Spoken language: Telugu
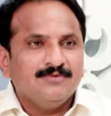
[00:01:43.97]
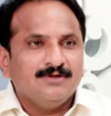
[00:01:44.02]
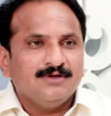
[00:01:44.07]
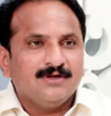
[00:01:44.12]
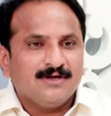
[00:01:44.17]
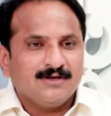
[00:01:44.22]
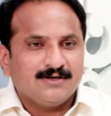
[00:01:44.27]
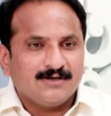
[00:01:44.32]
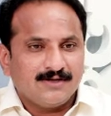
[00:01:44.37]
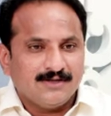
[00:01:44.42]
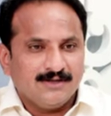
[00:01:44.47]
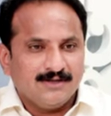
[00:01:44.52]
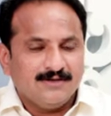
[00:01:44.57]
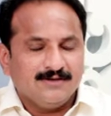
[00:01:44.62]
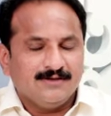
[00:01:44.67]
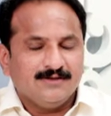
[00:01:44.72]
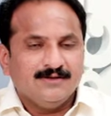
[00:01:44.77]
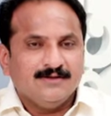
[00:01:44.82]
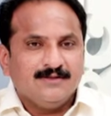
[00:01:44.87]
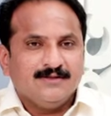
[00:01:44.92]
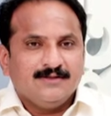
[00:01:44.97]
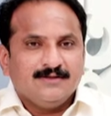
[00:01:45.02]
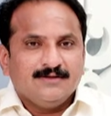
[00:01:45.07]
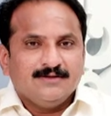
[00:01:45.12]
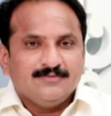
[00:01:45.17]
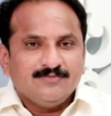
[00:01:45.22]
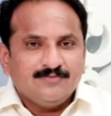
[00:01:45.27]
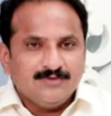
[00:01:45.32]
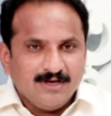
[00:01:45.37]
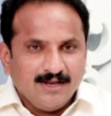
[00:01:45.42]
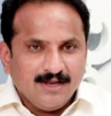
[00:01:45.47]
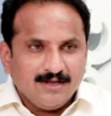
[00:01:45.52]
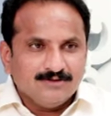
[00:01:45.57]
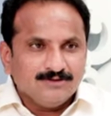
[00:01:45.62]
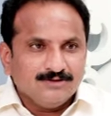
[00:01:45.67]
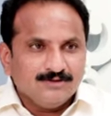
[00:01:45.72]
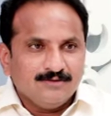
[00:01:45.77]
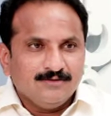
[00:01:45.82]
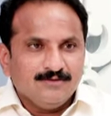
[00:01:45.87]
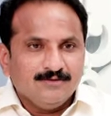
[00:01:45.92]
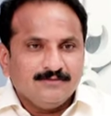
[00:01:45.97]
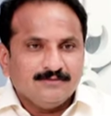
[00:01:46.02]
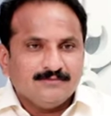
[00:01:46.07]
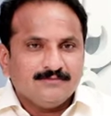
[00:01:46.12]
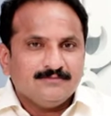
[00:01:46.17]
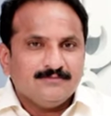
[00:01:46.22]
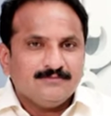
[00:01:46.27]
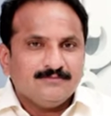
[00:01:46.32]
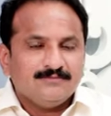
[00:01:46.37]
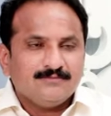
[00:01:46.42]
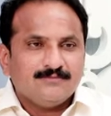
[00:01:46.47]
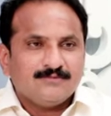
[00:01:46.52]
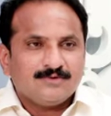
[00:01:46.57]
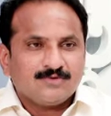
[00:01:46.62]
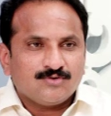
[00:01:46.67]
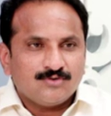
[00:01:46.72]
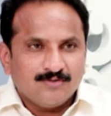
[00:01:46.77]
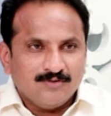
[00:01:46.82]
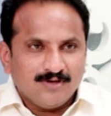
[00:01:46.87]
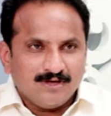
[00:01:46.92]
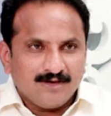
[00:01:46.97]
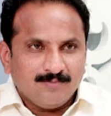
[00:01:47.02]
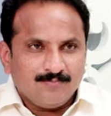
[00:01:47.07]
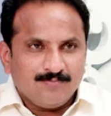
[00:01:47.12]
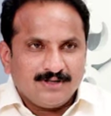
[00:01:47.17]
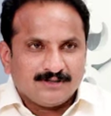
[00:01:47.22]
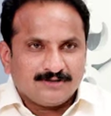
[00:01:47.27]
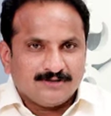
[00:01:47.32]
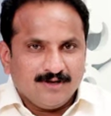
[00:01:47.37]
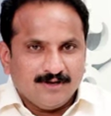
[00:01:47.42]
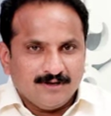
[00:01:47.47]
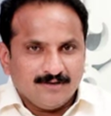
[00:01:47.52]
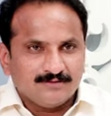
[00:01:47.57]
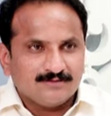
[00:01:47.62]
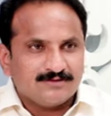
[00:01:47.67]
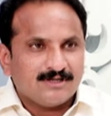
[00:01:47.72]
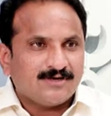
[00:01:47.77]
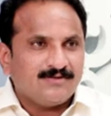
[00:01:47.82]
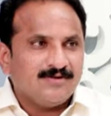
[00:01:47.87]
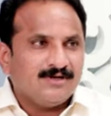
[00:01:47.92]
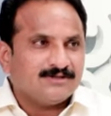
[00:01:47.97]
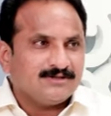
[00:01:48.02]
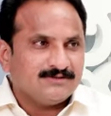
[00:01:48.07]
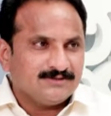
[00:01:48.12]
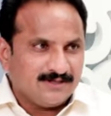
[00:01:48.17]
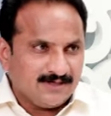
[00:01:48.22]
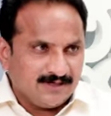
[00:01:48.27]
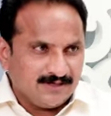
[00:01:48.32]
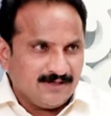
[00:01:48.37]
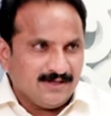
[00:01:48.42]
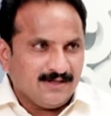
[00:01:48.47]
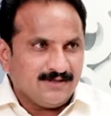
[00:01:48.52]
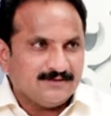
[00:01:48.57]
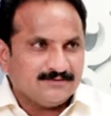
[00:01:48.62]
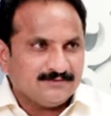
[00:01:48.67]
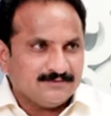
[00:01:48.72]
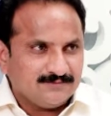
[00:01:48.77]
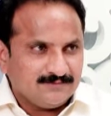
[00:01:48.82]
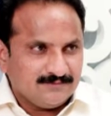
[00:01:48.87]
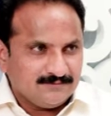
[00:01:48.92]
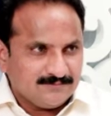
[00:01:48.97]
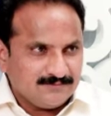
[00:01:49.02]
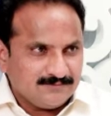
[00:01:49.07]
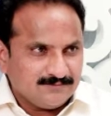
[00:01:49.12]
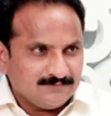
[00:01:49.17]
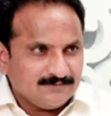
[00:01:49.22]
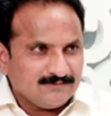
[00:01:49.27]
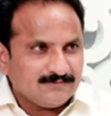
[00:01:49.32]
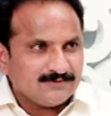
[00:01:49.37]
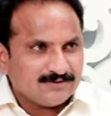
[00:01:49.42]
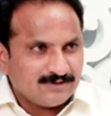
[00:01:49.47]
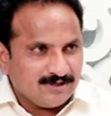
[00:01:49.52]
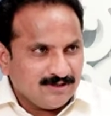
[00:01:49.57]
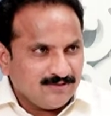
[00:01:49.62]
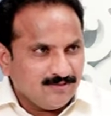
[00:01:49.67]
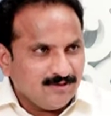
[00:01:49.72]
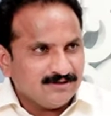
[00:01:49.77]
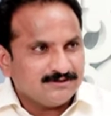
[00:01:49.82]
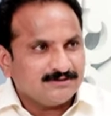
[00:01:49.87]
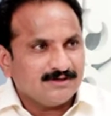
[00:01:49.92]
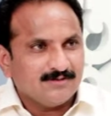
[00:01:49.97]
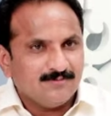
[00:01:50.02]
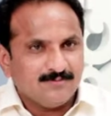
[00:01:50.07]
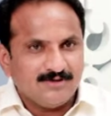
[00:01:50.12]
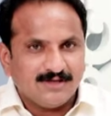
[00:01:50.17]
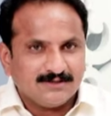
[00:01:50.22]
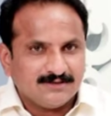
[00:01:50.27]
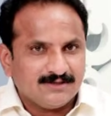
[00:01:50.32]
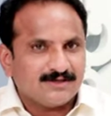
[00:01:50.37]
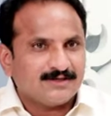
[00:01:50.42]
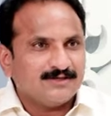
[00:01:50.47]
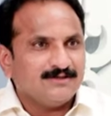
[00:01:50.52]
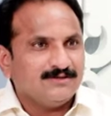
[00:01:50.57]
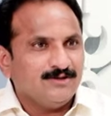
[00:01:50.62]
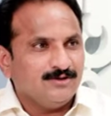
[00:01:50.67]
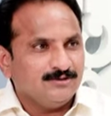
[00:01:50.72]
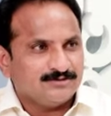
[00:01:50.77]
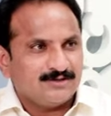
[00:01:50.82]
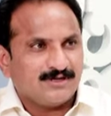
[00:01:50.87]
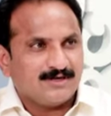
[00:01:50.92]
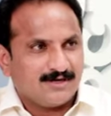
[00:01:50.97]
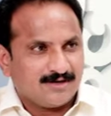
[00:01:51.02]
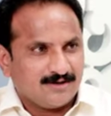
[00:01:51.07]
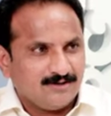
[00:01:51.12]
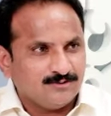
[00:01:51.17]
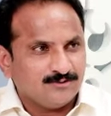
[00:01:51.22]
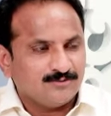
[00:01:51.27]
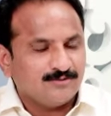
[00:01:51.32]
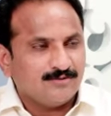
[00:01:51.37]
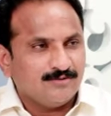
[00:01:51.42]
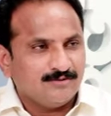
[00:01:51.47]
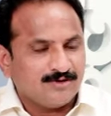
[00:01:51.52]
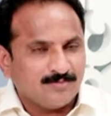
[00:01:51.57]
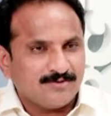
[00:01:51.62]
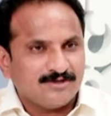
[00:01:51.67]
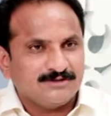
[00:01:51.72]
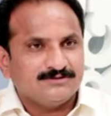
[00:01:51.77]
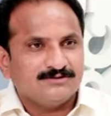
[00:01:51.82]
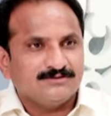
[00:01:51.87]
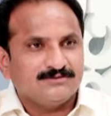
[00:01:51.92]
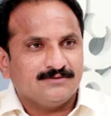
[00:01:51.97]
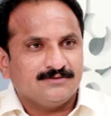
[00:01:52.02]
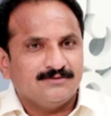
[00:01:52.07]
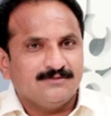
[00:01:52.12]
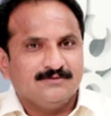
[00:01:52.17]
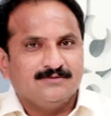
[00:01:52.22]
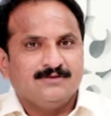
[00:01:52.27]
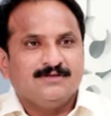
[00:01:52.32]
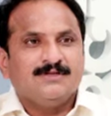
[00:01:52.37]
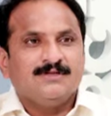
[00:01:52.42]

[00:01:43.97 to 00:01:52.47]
ఏమి అంటే విలేజుల్లో రెండు వేల పద్నాలుగు తర్వాత జరిగిన సన్నివేశాలు మీ అందరికీ తెలుసు అక్కడ కందుకూరులో ఉన్న పరిస్థితుల్లో